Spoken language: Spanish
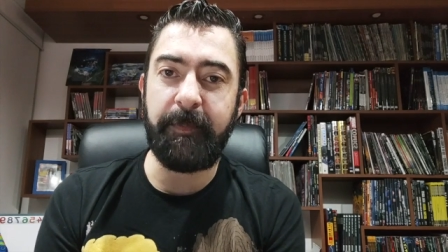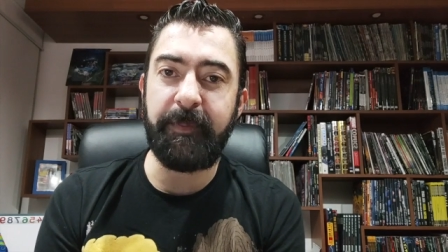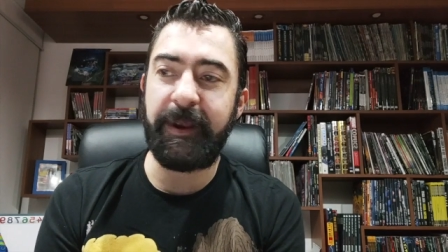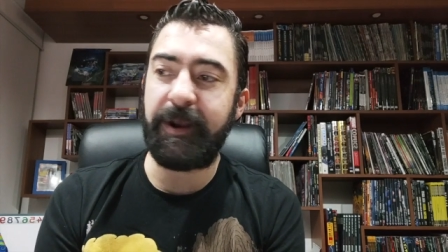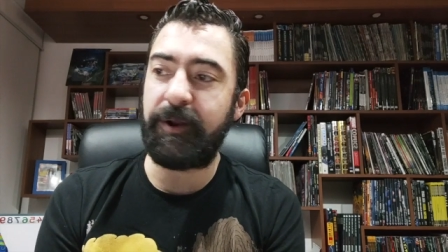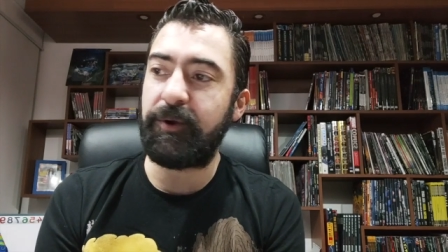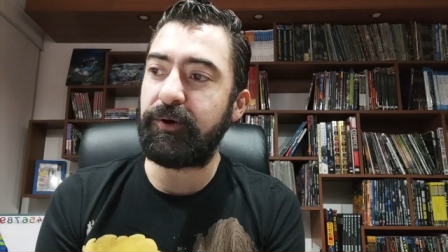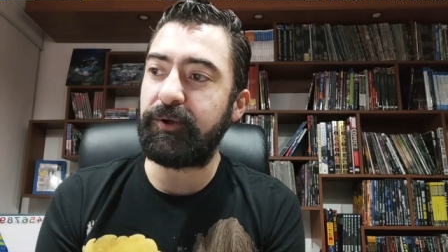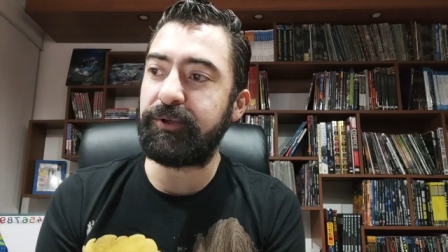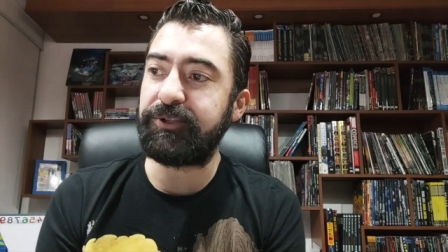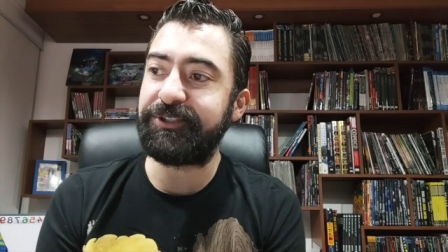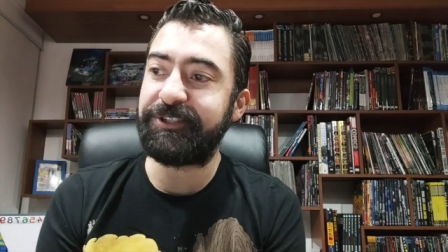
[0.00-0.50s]

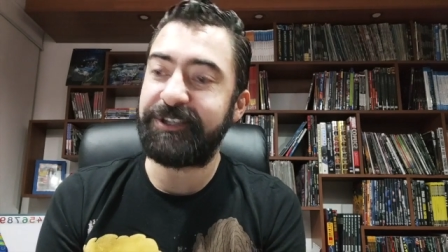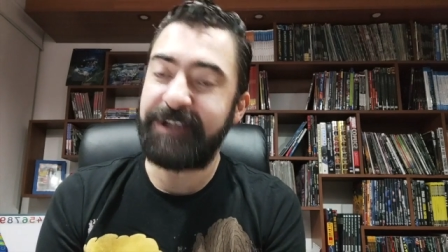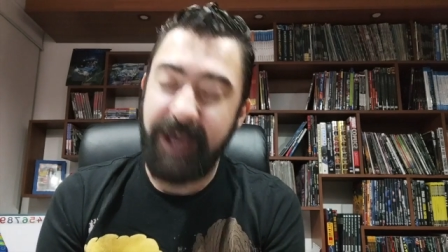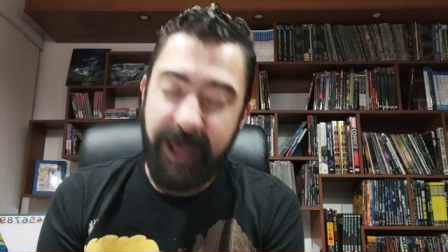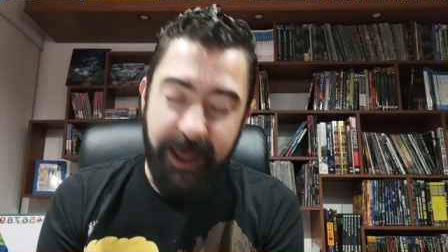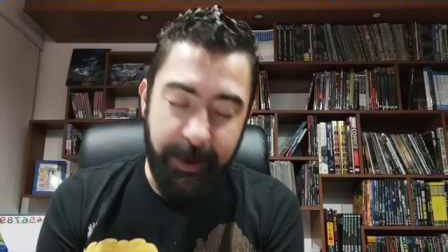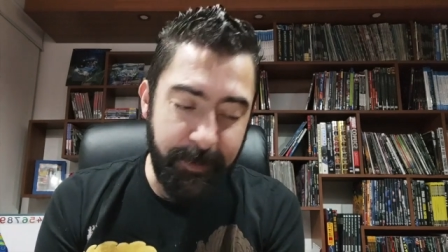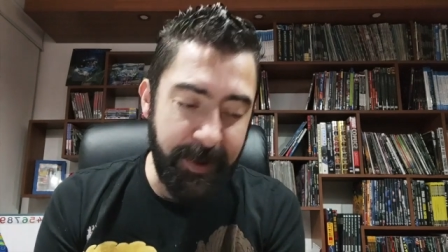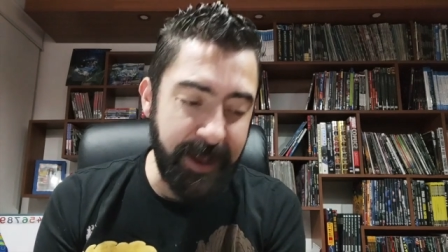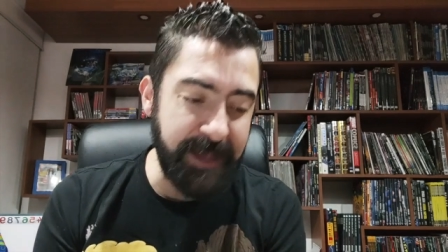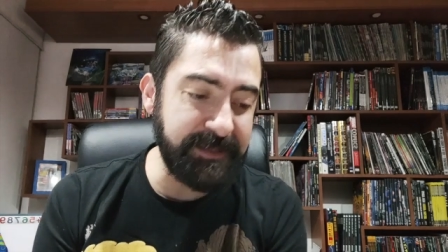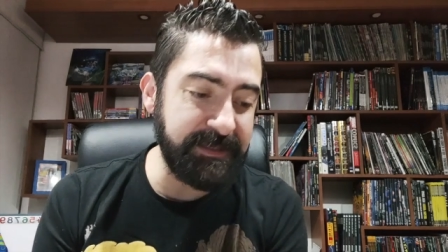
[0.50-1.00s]
pero sí,
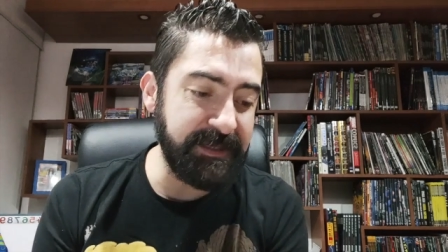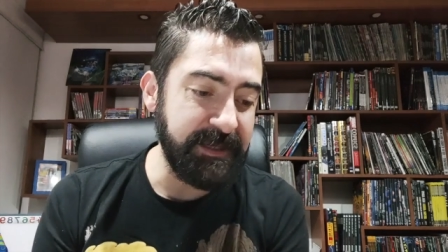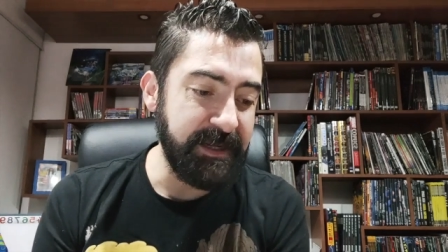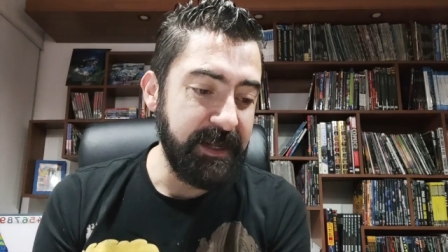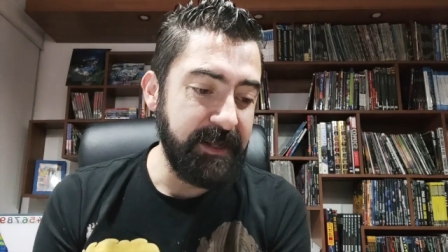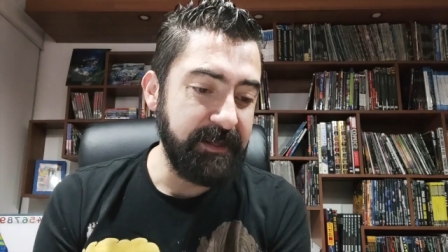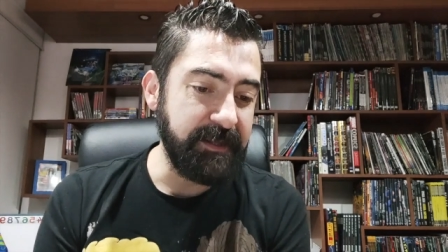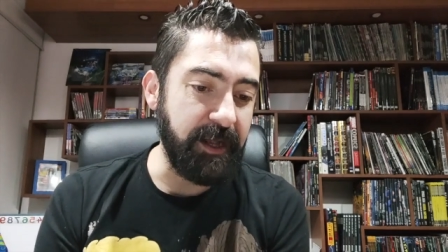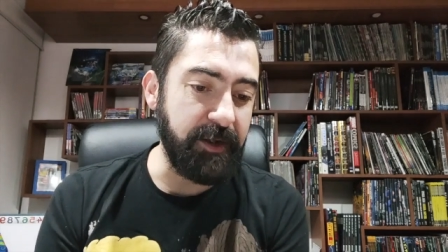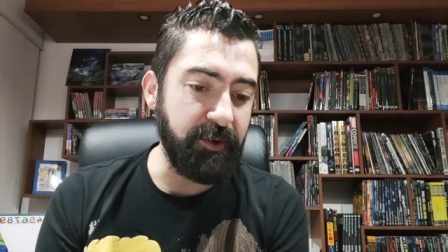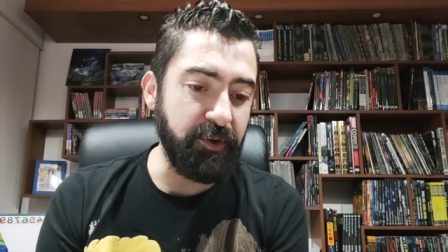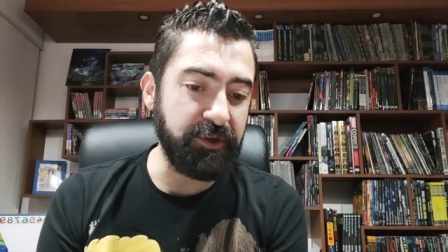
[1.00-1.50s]
además
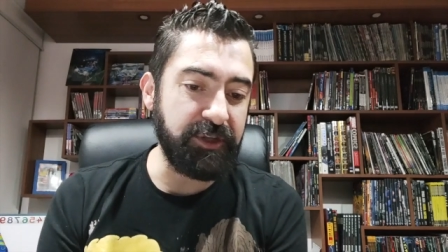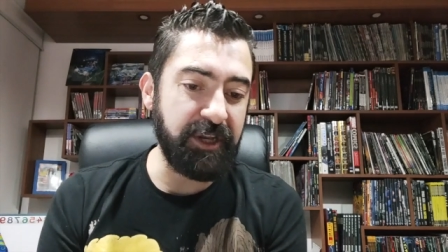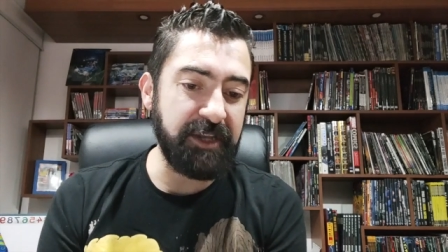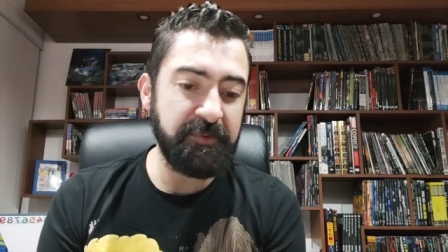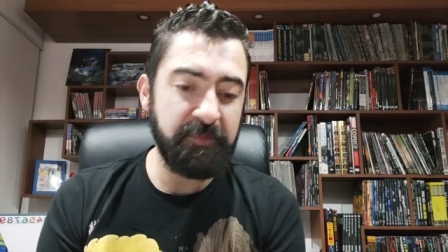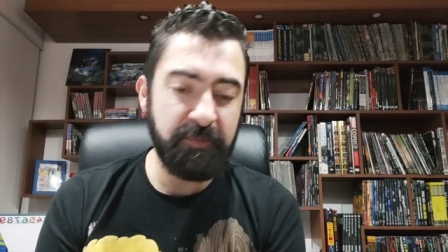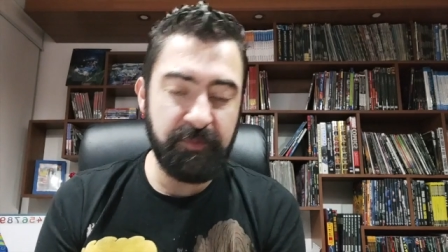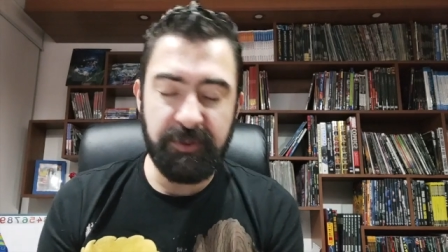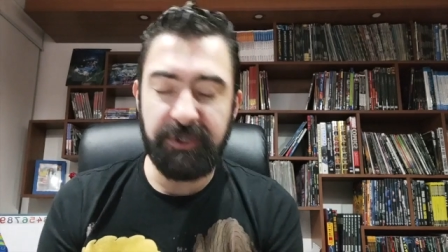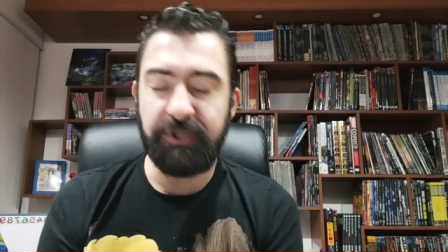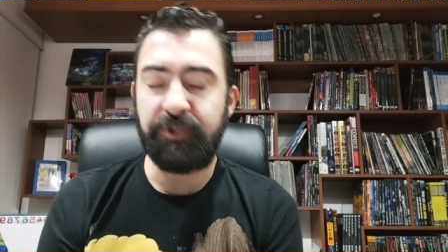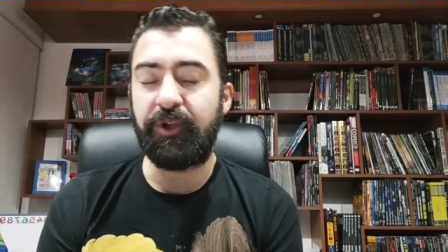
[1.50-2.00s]
tengo otras
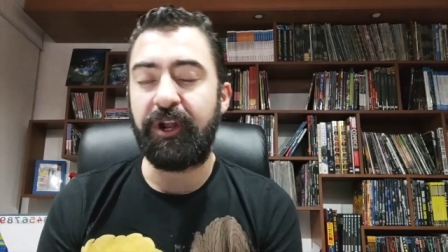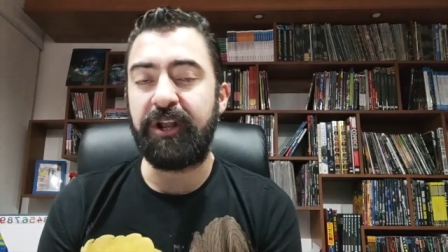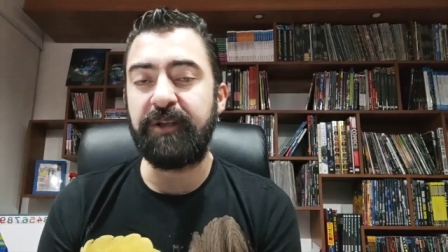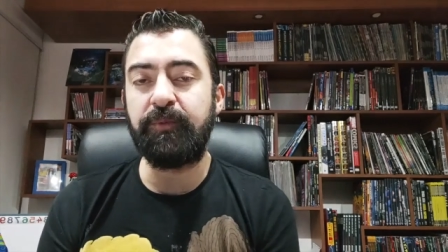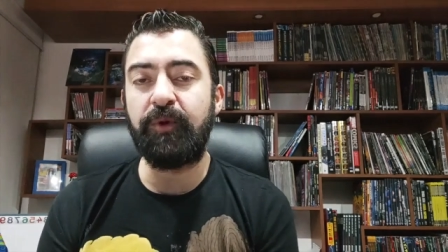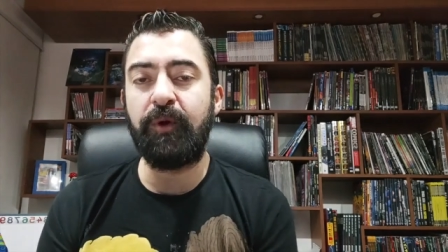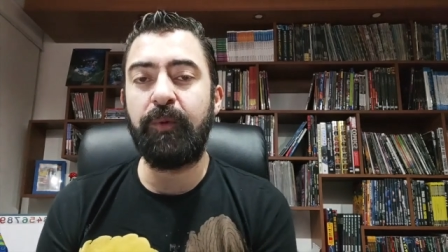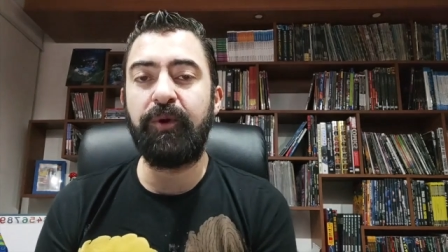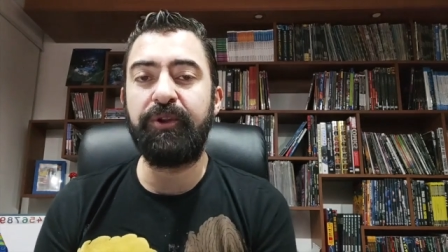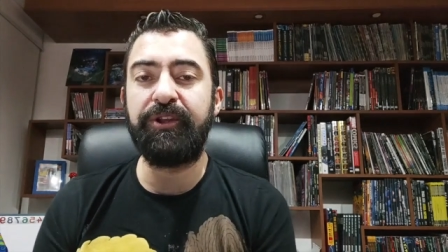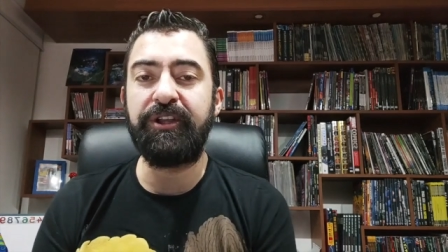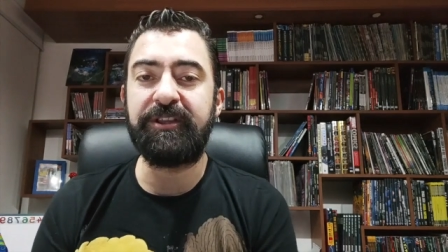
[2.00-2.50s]
historias
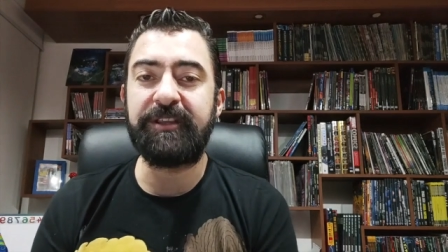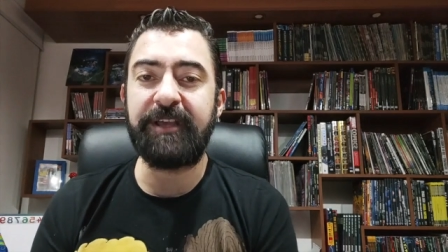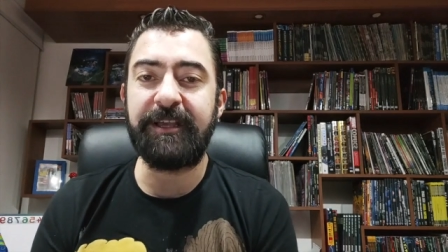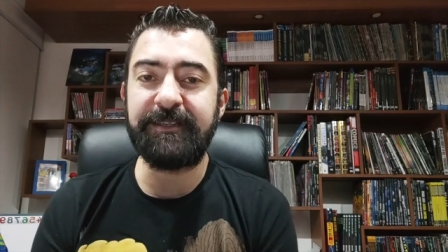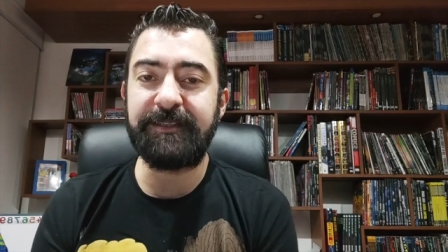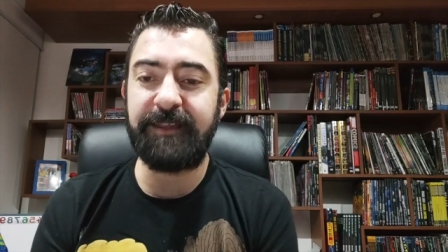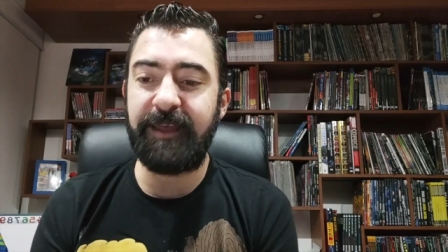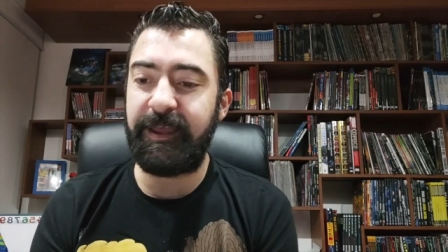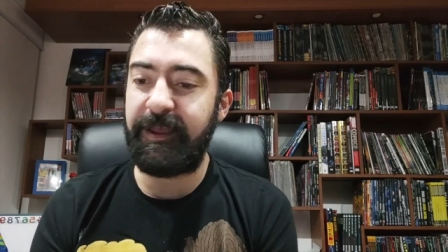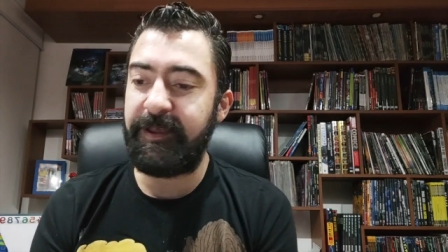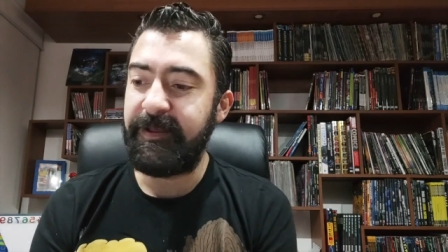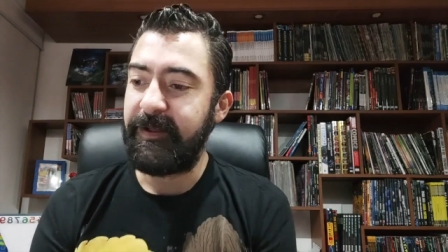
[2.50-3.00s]
muy
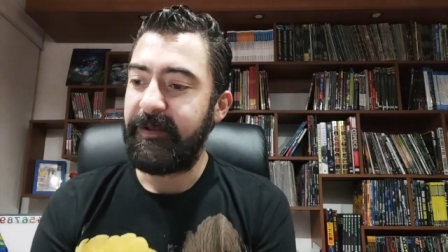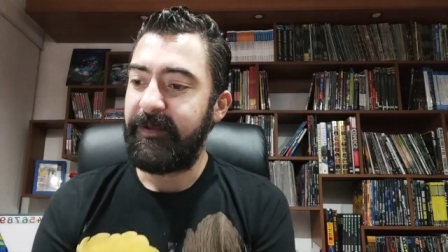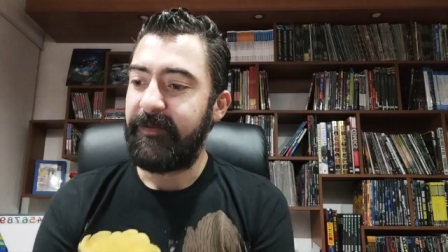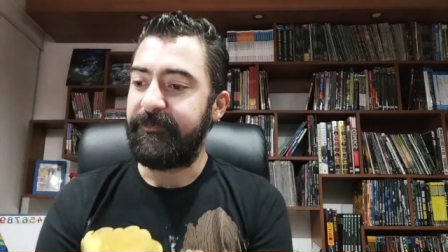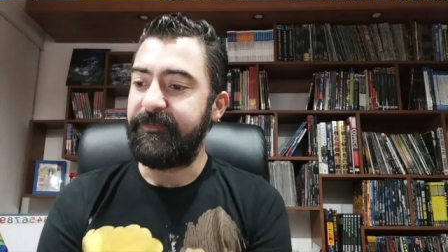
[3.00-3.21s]
bonitas de,